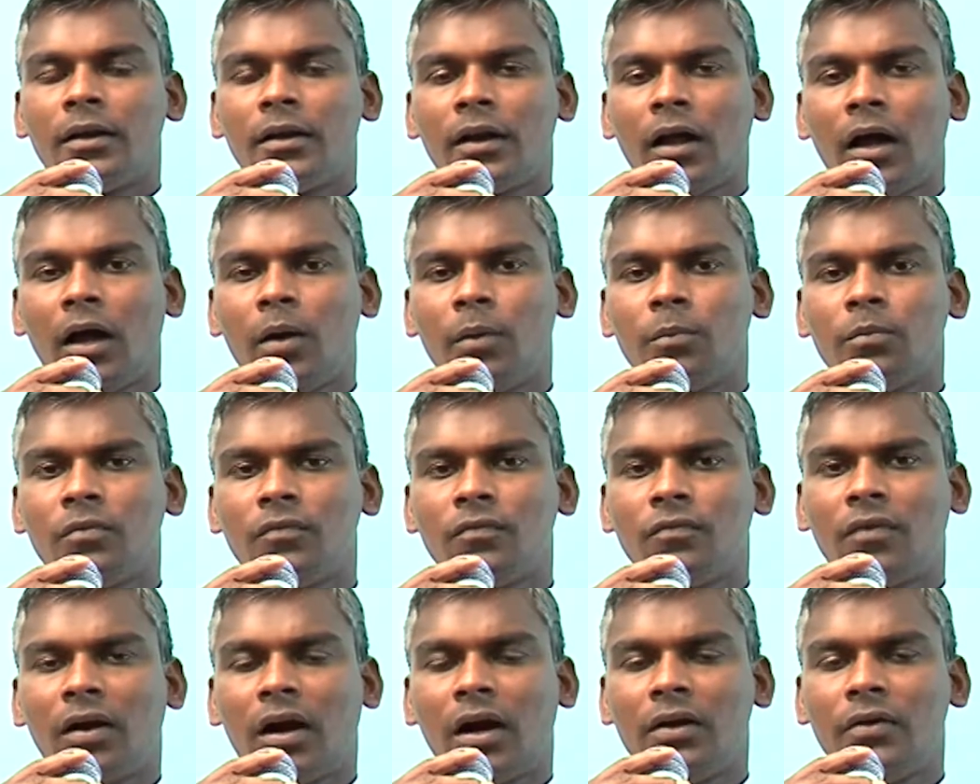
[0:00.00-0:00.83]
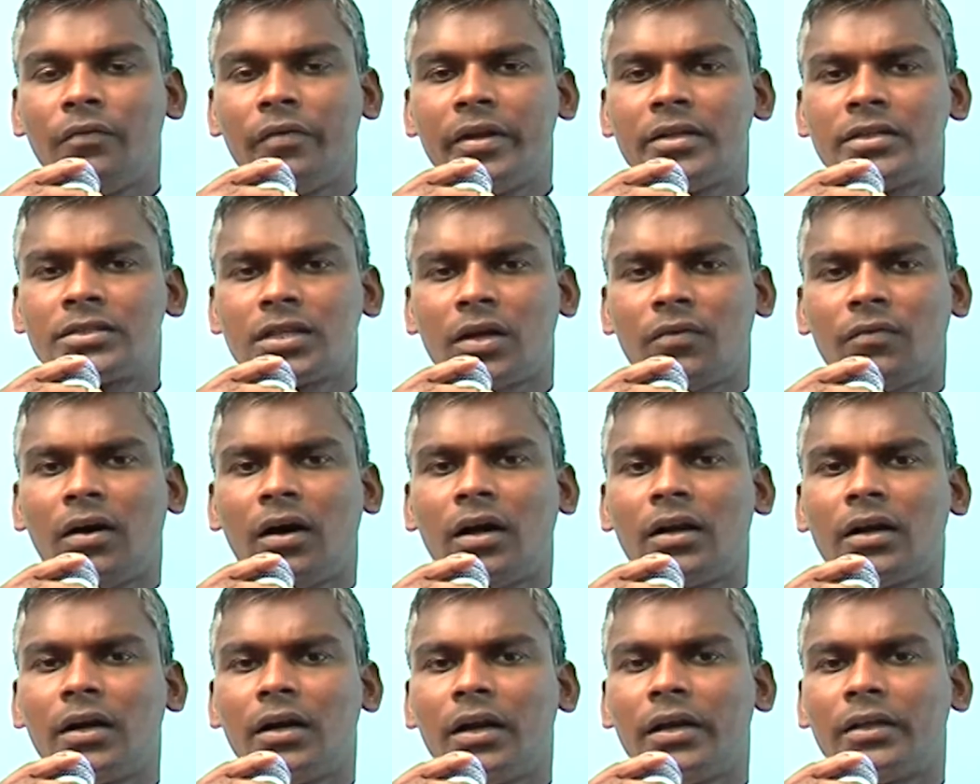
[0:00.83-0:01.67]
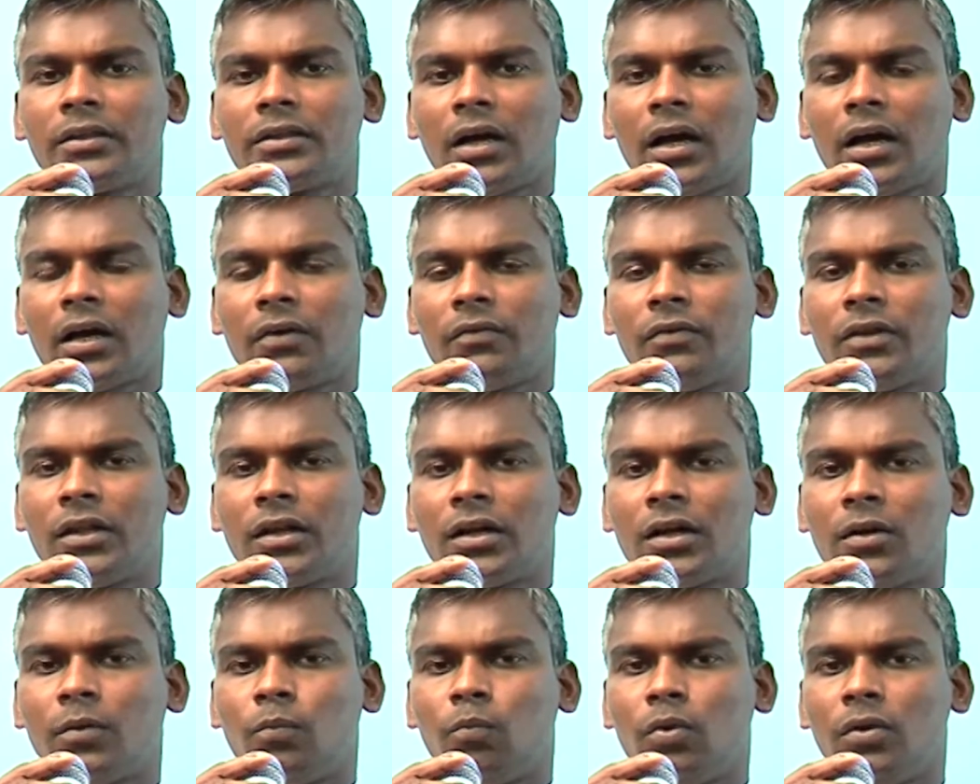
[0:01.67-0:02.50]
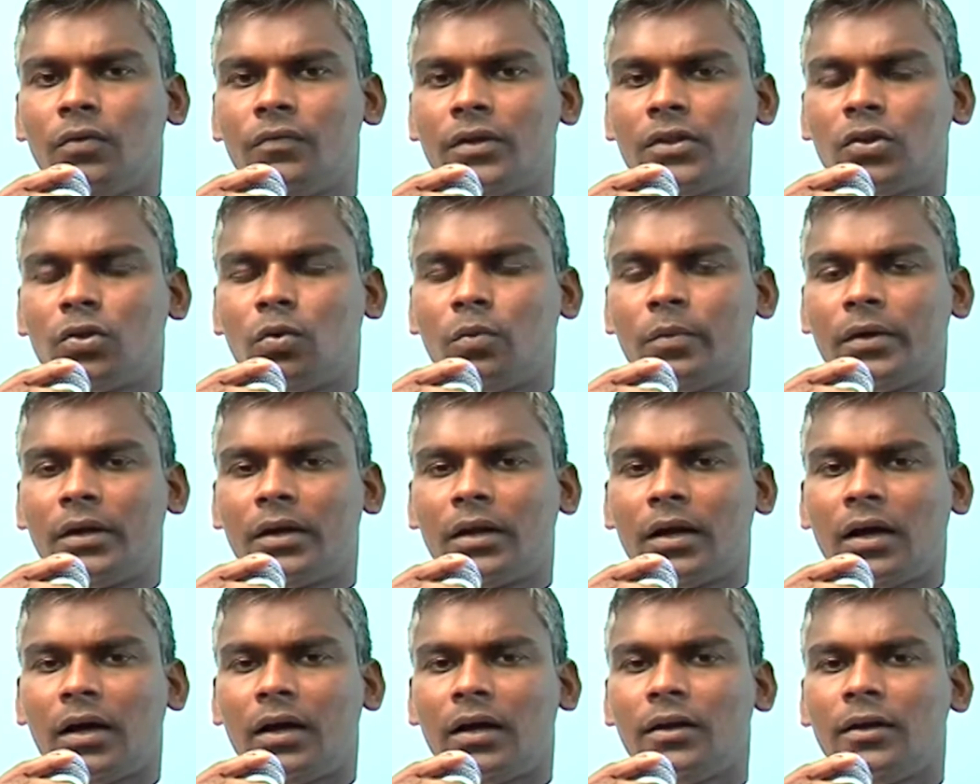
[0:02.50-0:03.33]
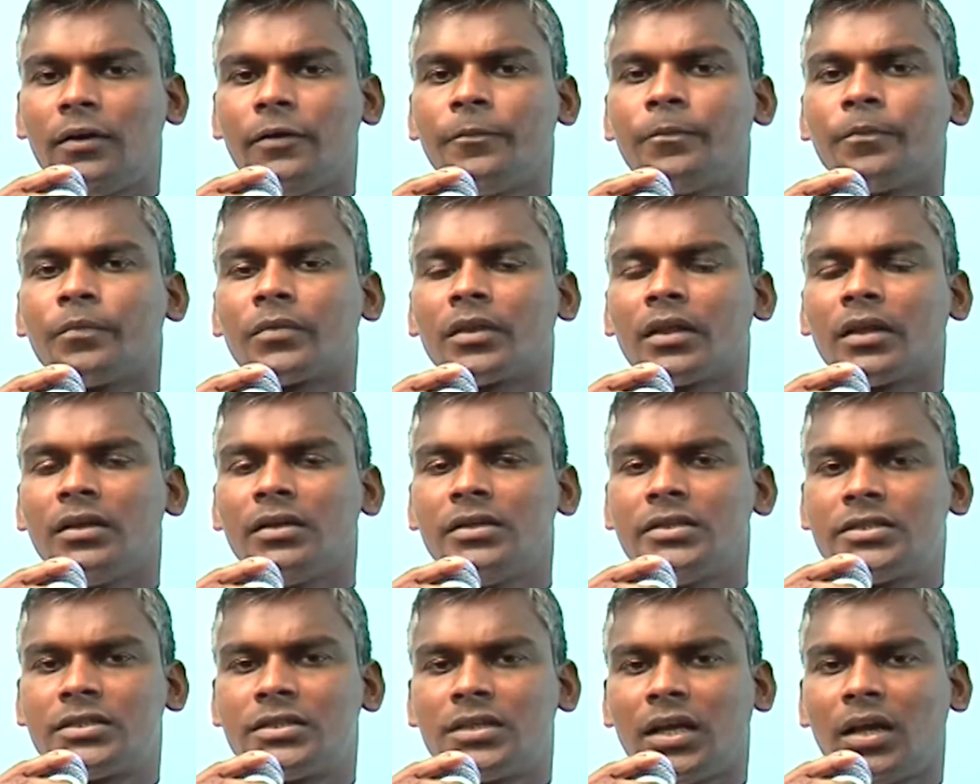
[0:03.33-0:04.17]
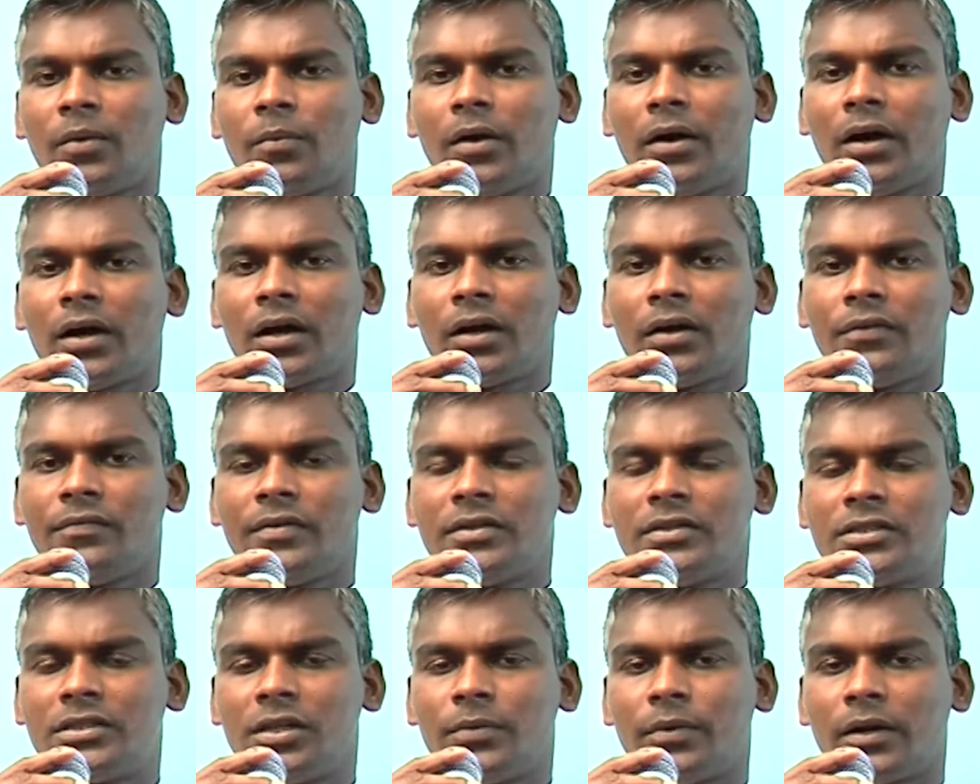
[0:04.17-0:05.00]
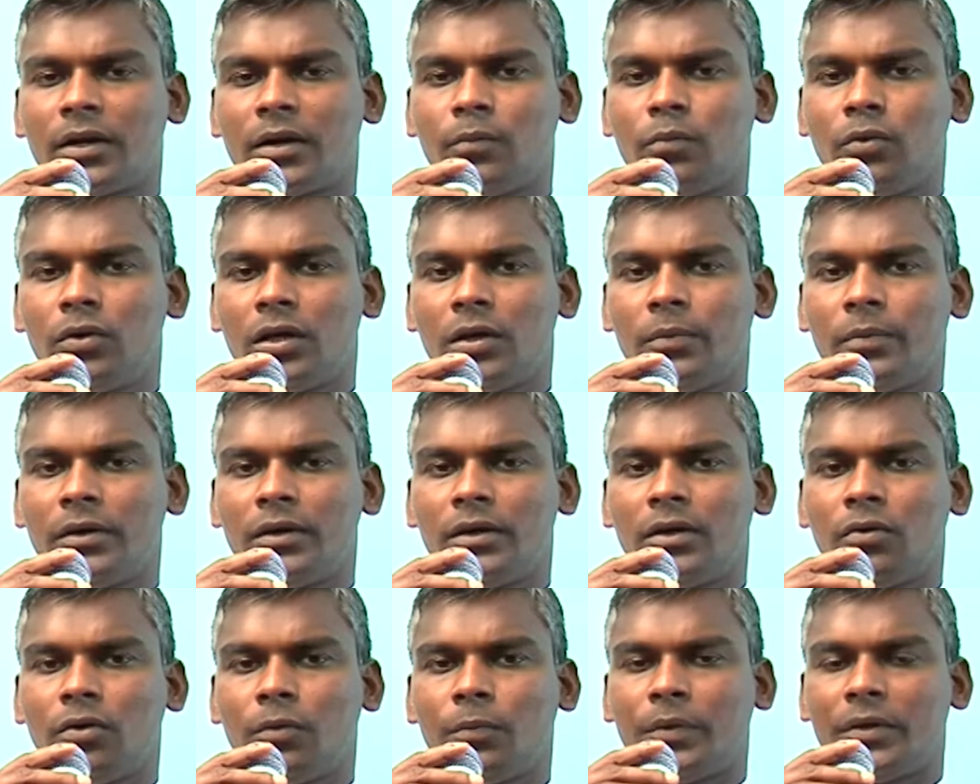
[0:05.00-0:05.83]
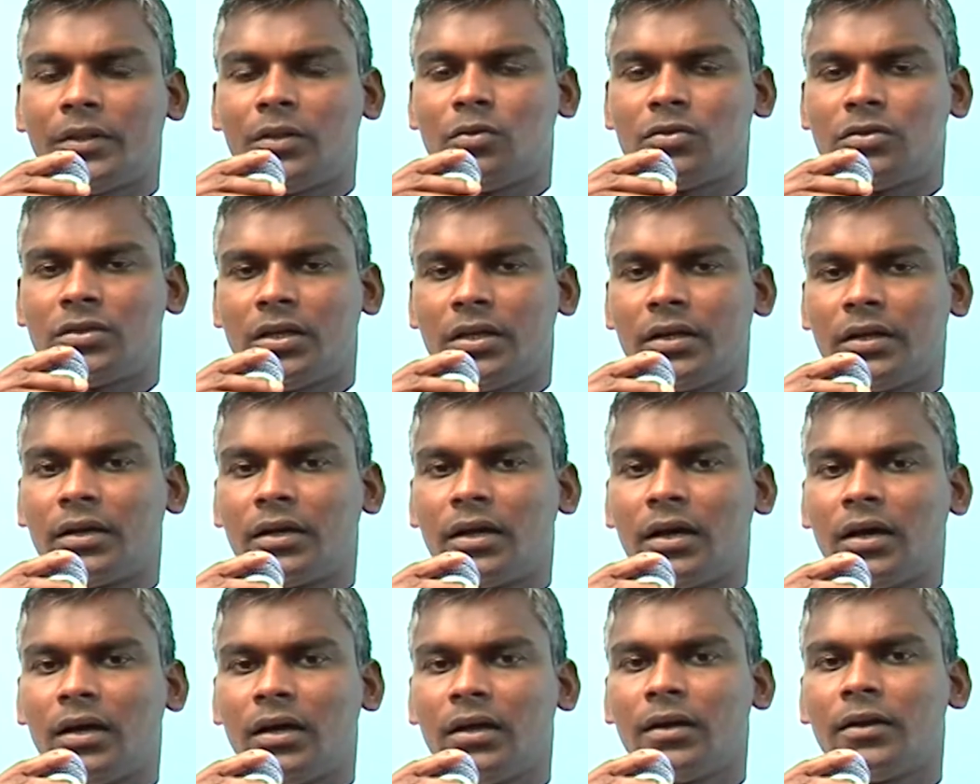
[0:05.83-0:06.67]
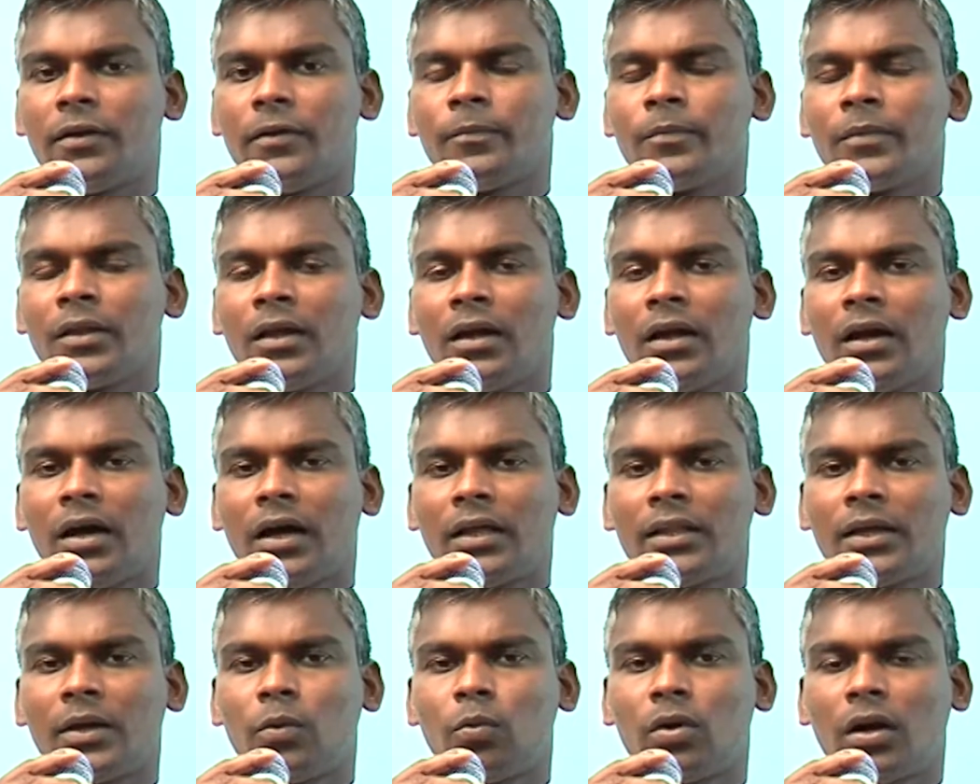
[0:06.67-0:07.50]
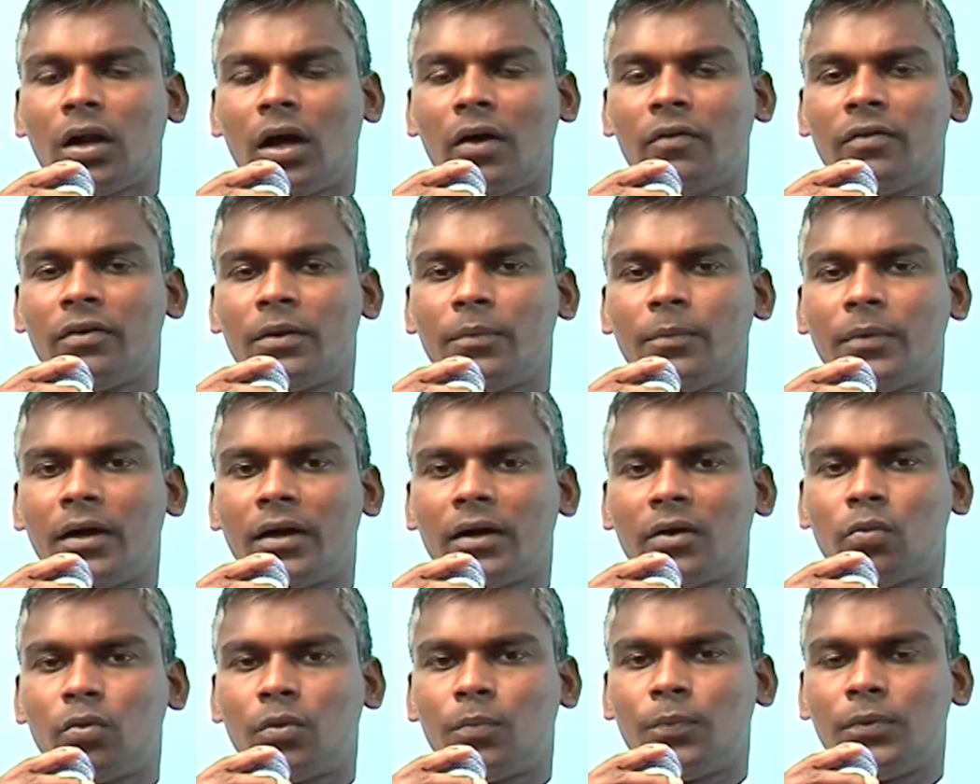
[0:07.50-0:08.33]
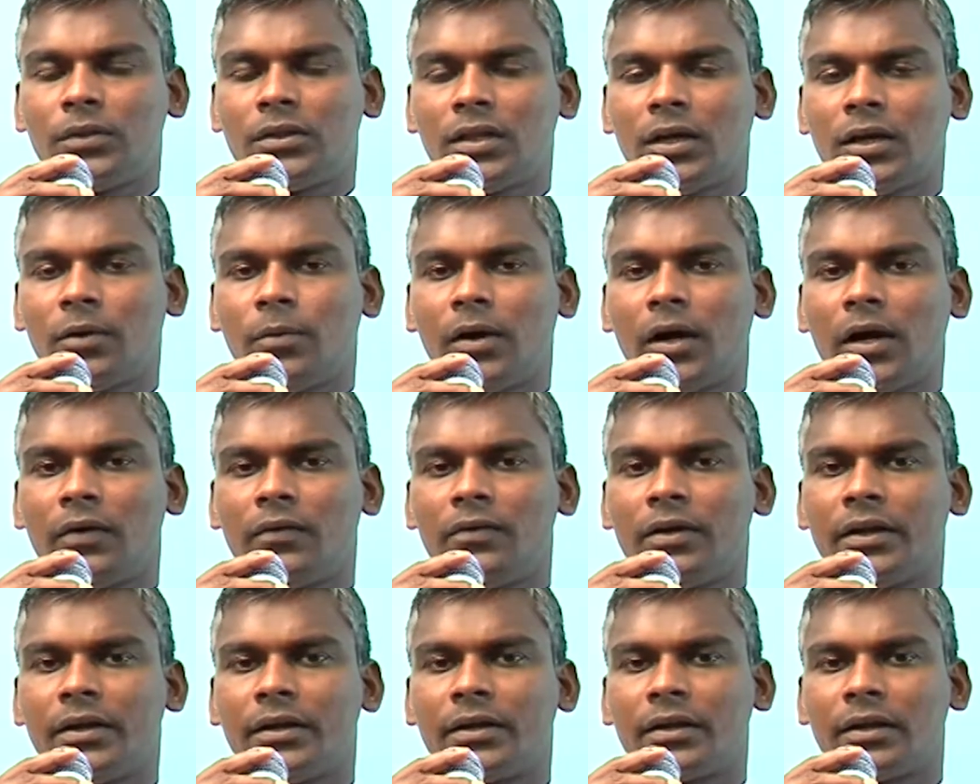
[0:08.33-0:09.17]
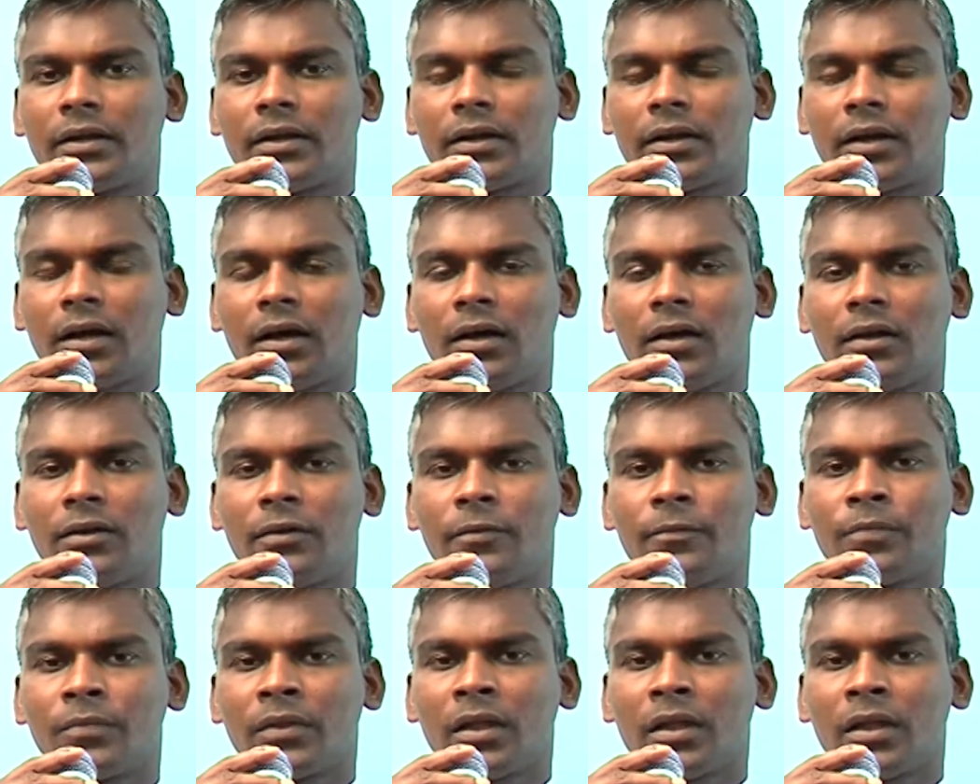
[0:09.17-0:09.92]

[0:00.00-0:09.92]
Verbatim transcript: நாம் வாழ்வின் சவால்களை தாங்குவதற்கு முன் வந்தோம் என்றால் நிச்சயமாக வெற்றி பெற முடியும் என்று அவர் பதிவு செய்கின்றார் அதை ஒரு ஆவணமாக ஒரு புத்தகமாக வெளியிட்டிருக்கிறார்